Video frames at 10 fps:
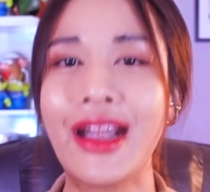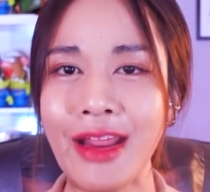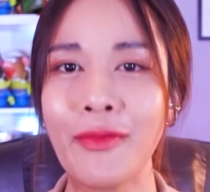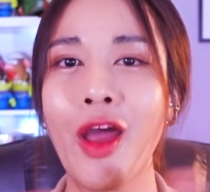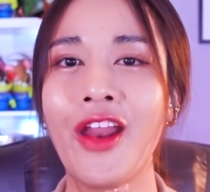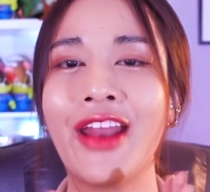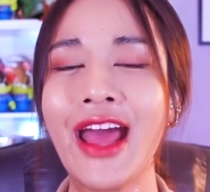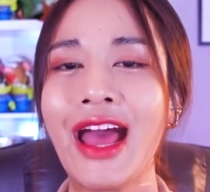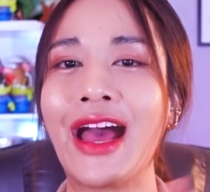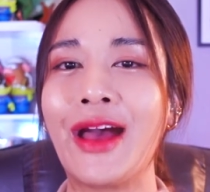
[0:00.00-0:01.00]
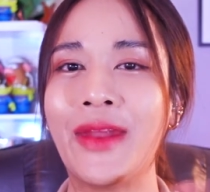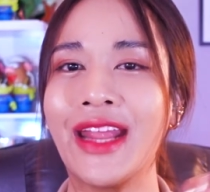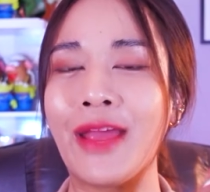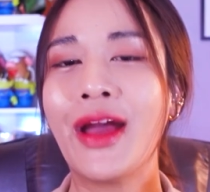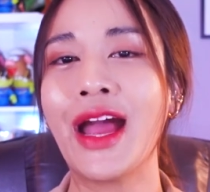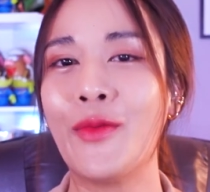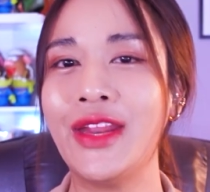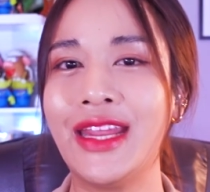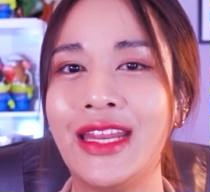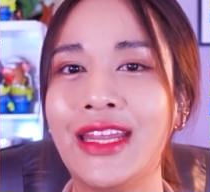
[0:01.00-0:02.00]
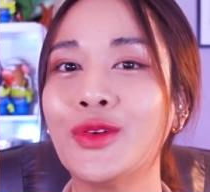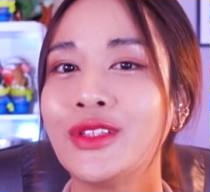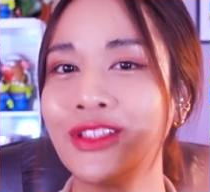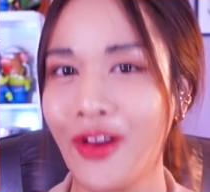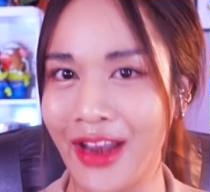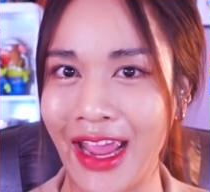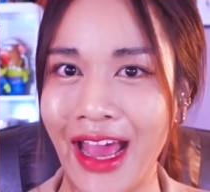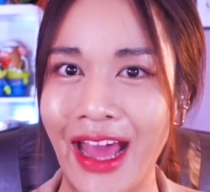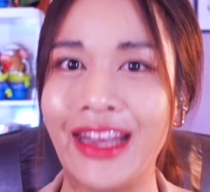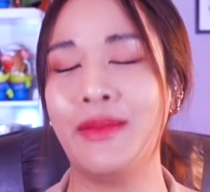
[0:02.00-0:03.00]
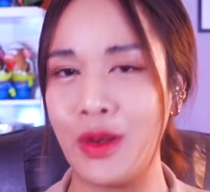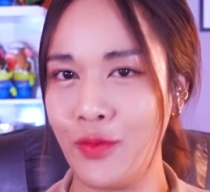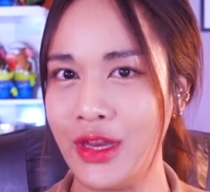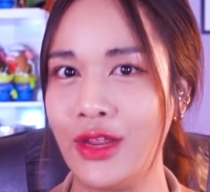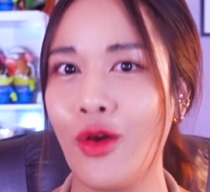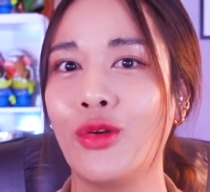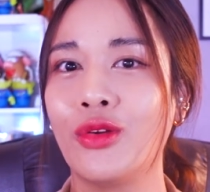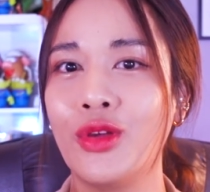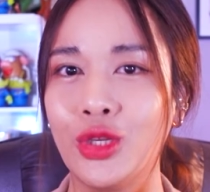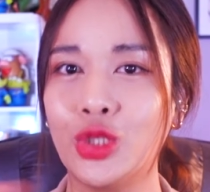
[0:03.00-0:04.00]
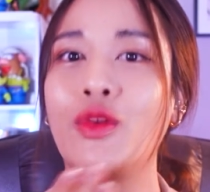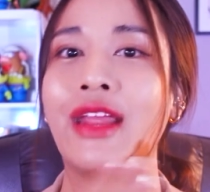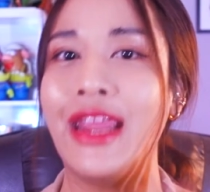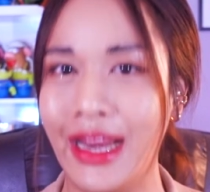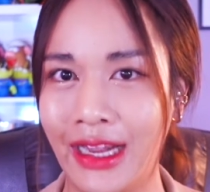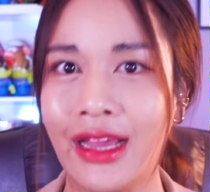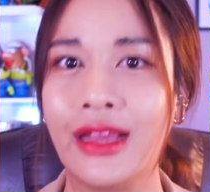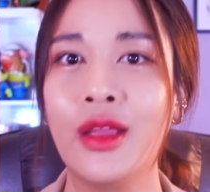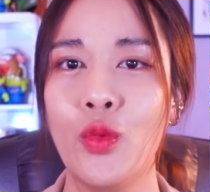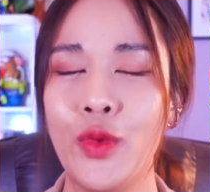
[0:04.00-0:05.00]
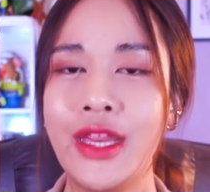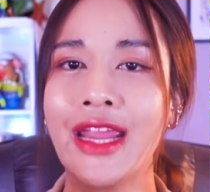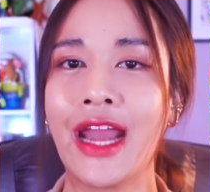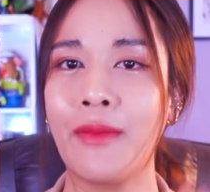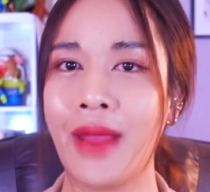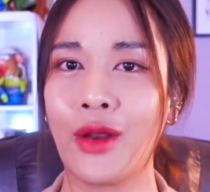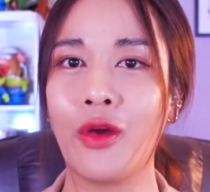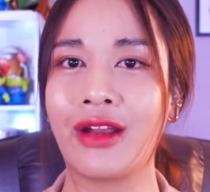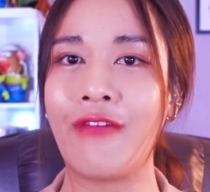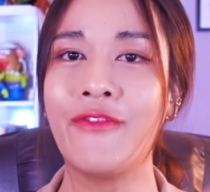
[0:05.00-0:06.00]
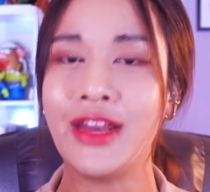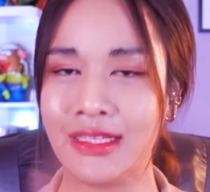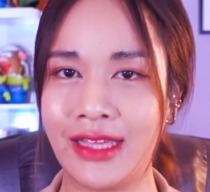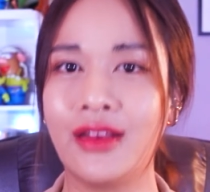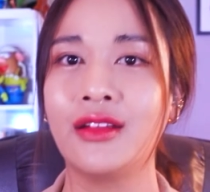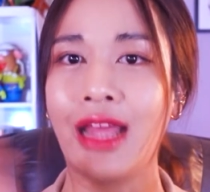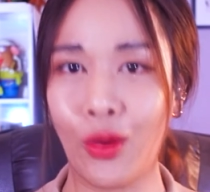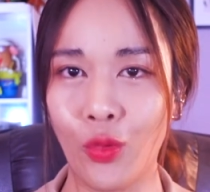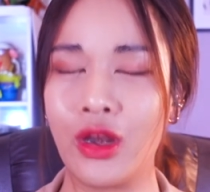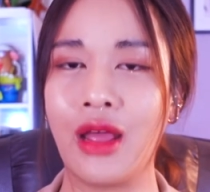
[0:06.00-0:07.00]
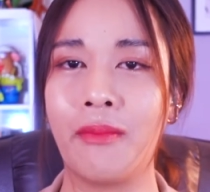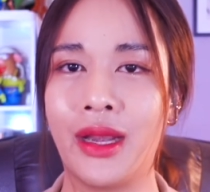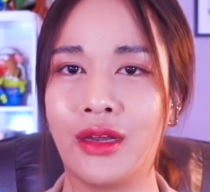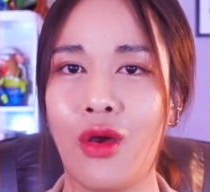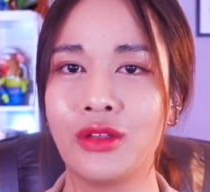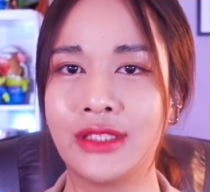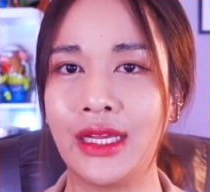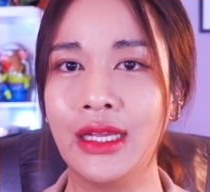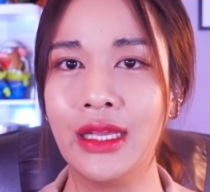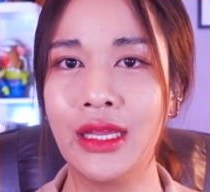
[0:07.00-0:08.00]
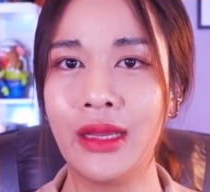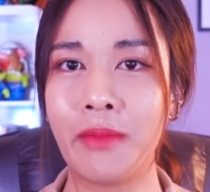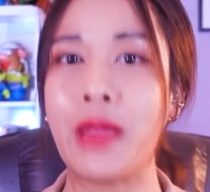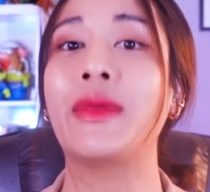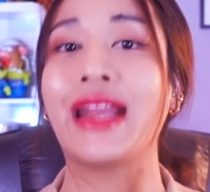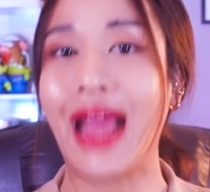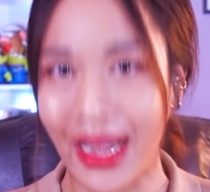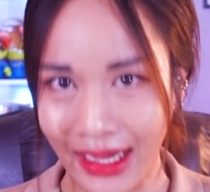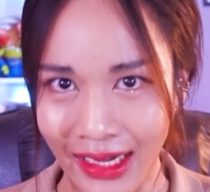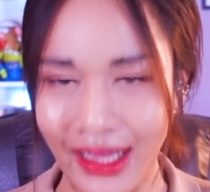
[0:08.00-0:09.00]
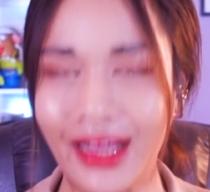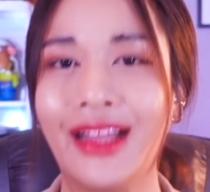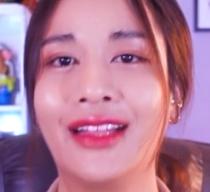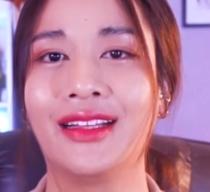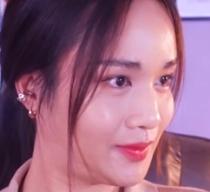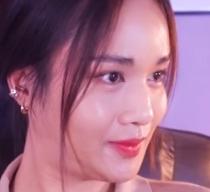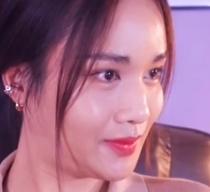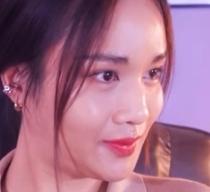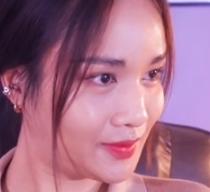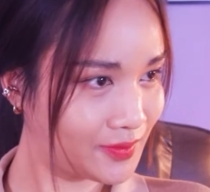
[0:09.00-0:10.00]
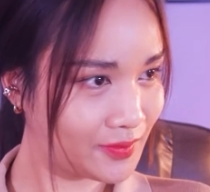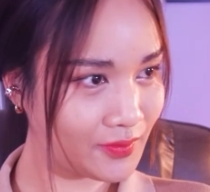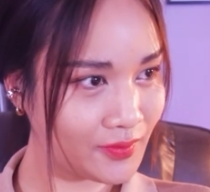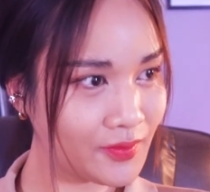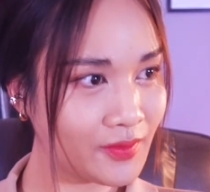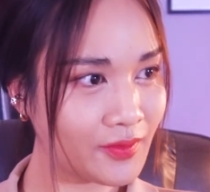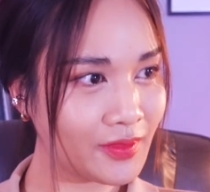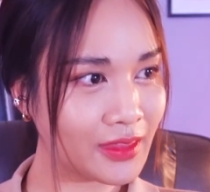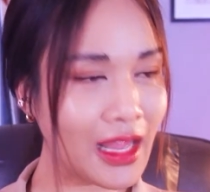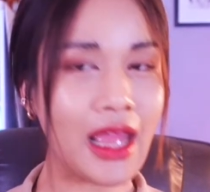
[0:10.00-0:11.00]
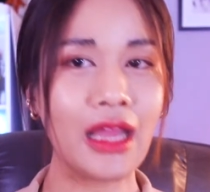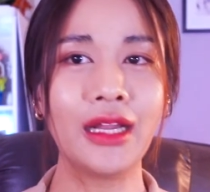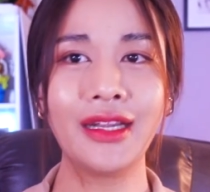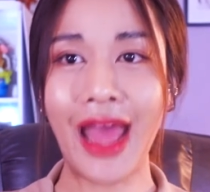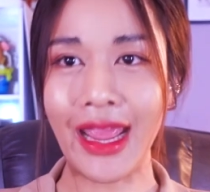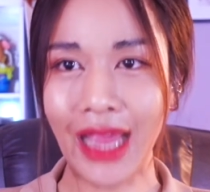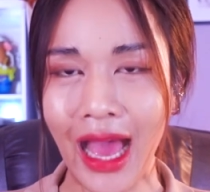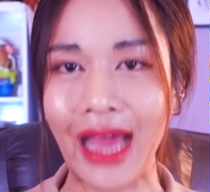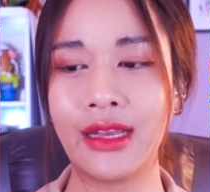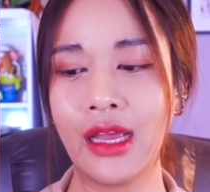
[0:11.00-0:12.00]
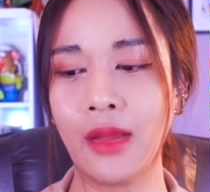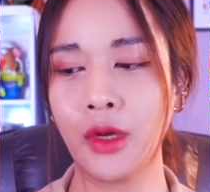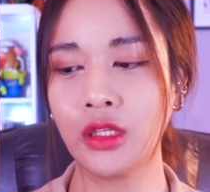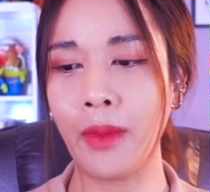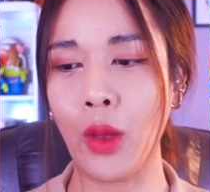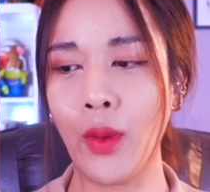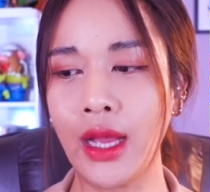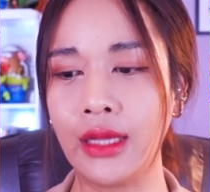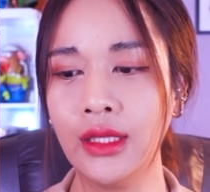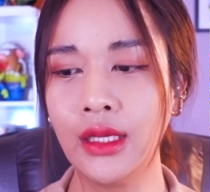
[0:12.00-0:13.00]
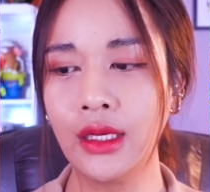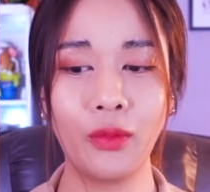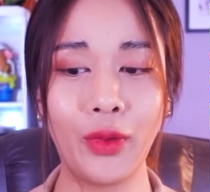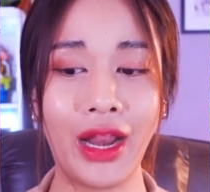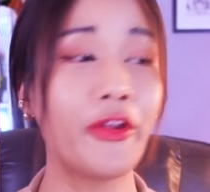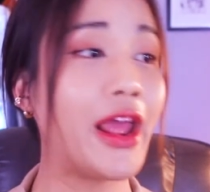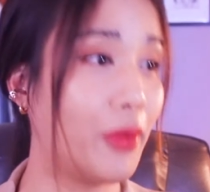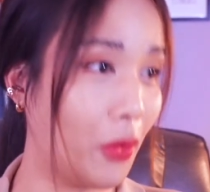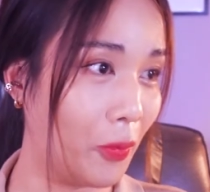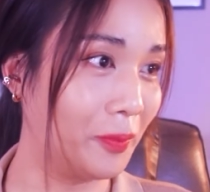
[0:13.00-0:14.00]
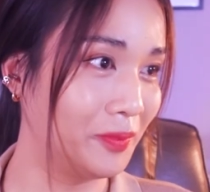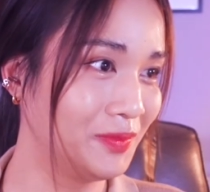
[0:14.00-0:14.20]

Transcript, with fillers: เรียบร้อยแล้วนะคะเป็นยังไงบ้างคะวิธีที่ชนสอนไดคัทนี่เป็นวิธีของชนเองนะคะวิธีการทำงานของกราฟิกดีไซเนอร์แต่ละคนอ่ะมันก็จะไม่เหมือนกันนะคะไดคัทมันแปลว่าอะไรไดคัทนะคะมันก็จะแปลว่าเวลาเราไดผม